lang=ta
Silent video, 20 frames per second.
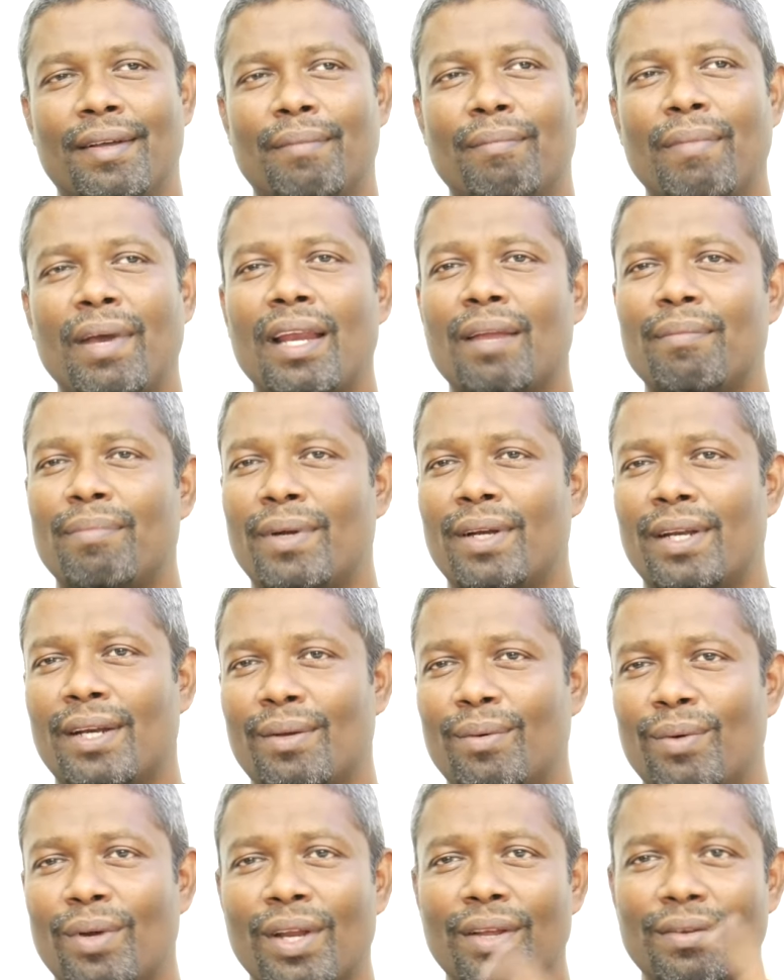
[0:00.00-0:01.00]
மேலே பண்ணுற
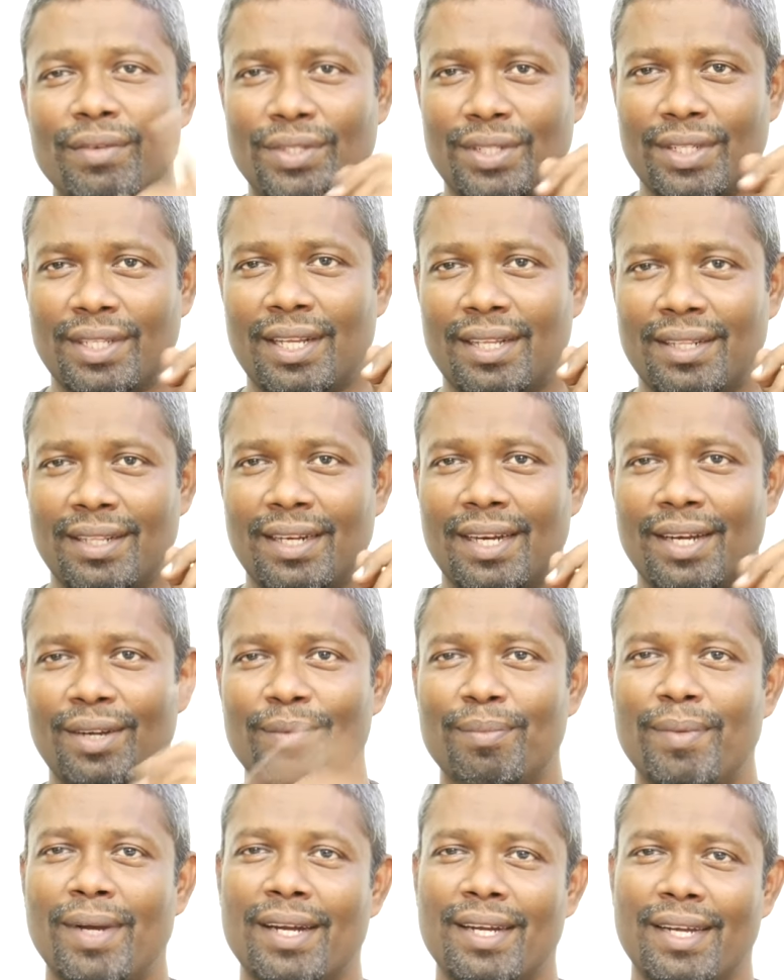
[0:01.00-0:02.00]
ஒரே விஷயந்தான் அந்த
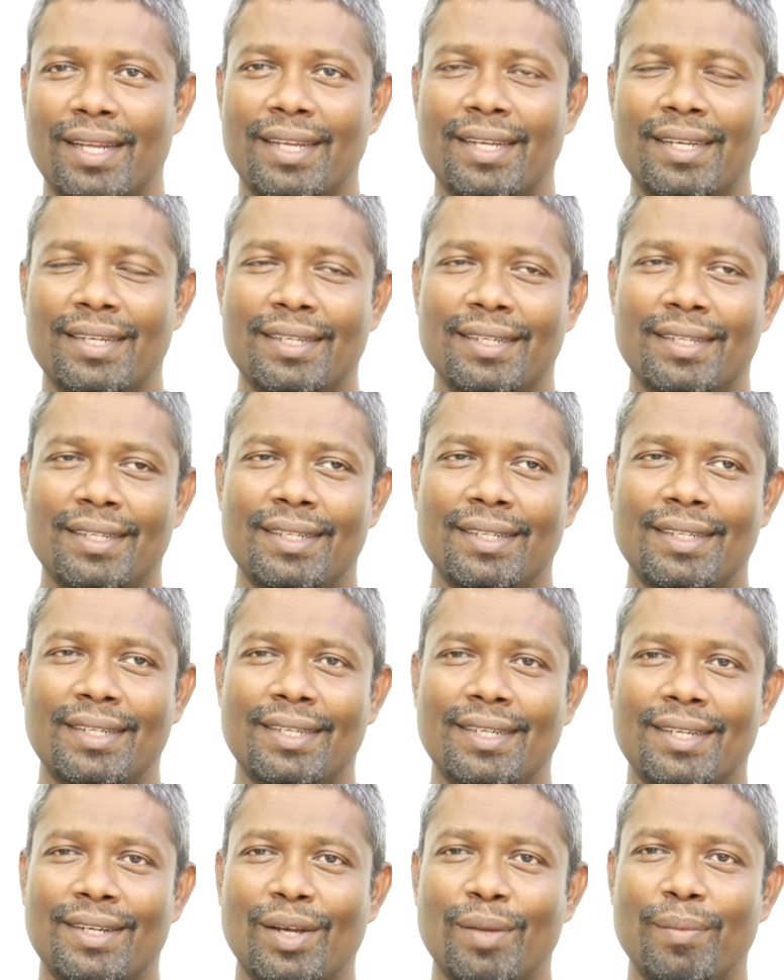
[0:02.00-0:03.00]
நெட்ஒர்க் மார்க்கெட்டிங்
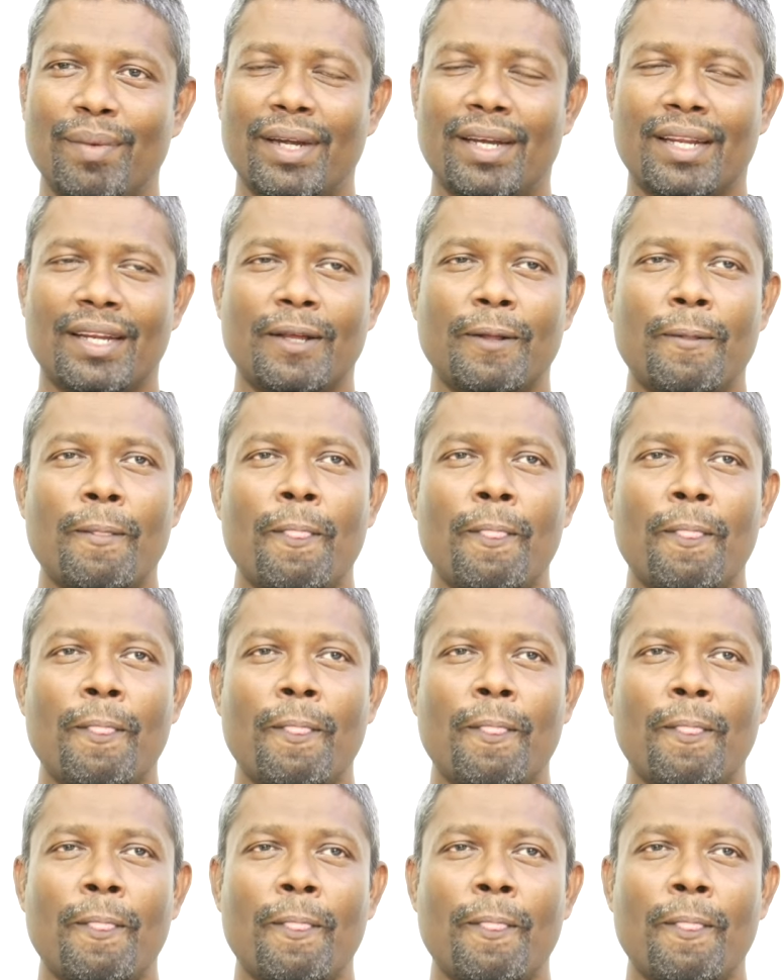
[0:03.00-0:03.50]
கிலோமீட்டர்